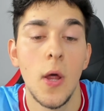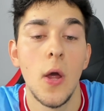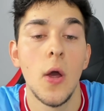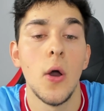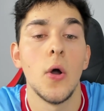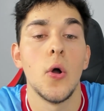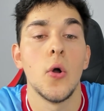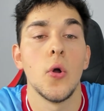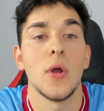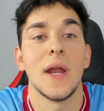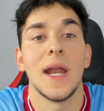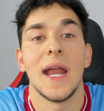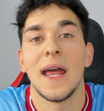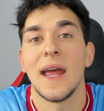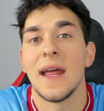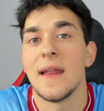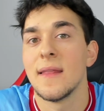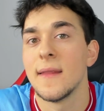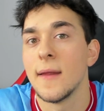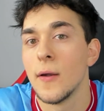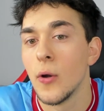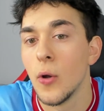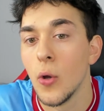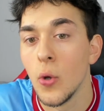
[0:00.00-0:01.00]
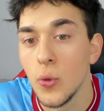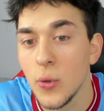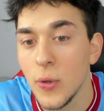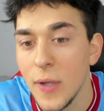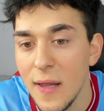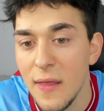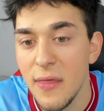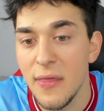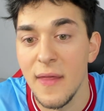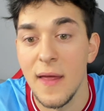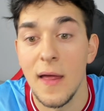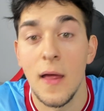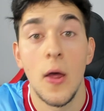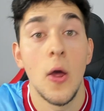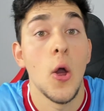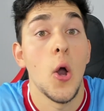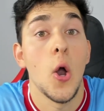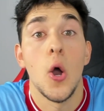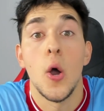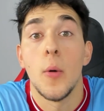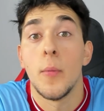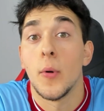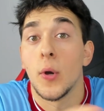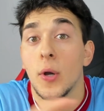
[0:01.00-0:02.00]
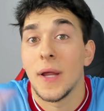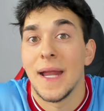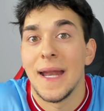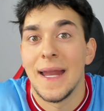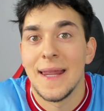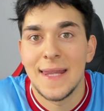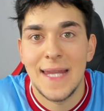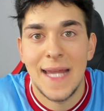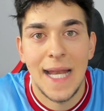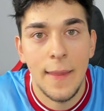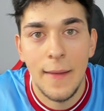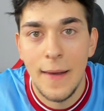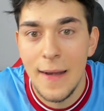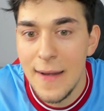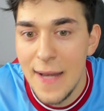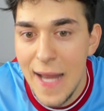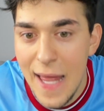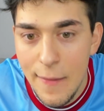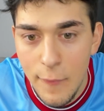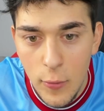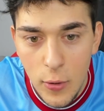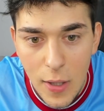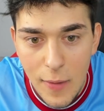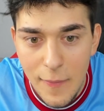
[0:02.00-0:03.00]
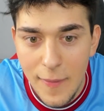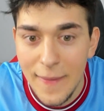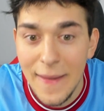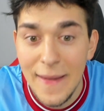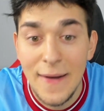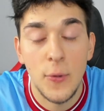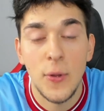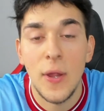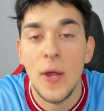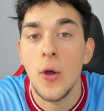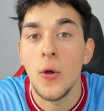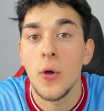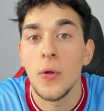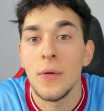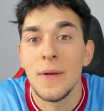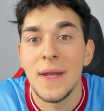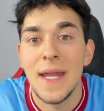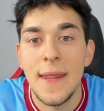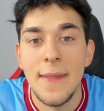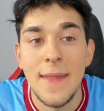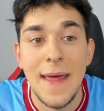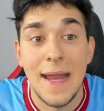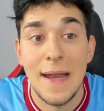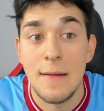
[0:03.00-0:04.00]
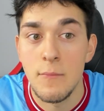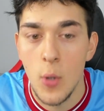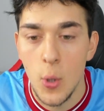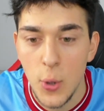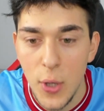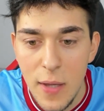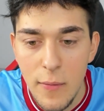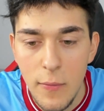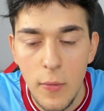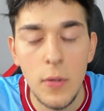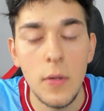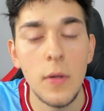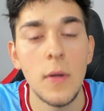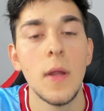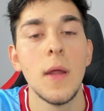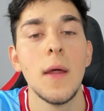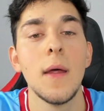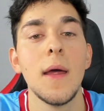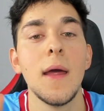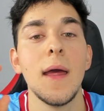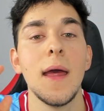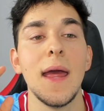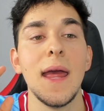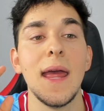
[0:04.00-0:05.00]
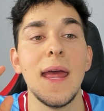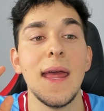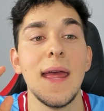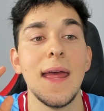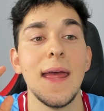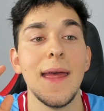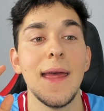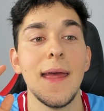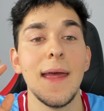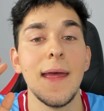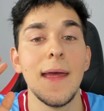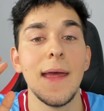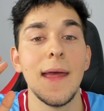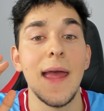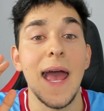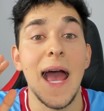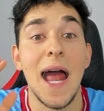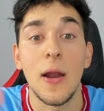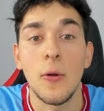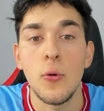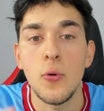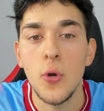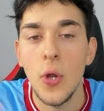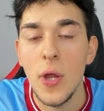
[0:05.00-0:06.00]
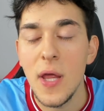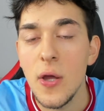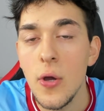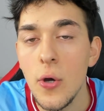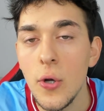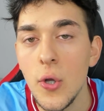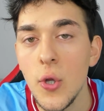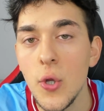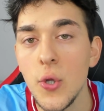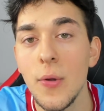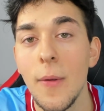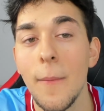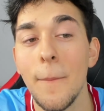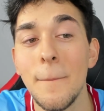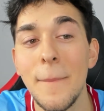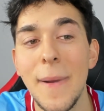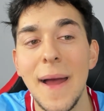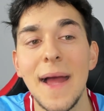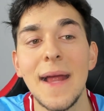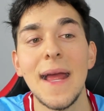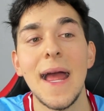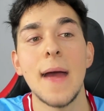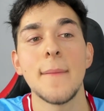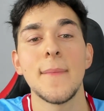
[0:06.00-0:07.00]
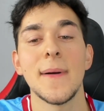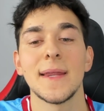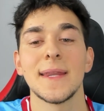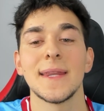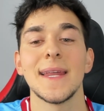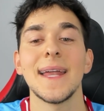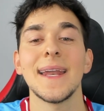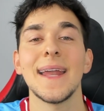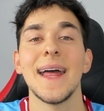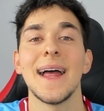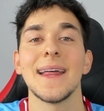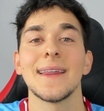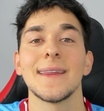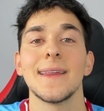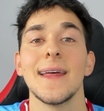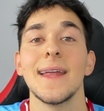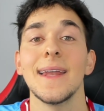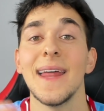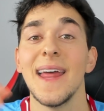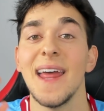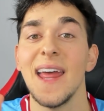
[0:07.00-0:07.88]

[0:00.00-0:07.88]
o que la gente no los utiliza o porque les sale el nabo, la verdad no tengo ni idea del motivo. Eh, algunos iconos van a pasar a ser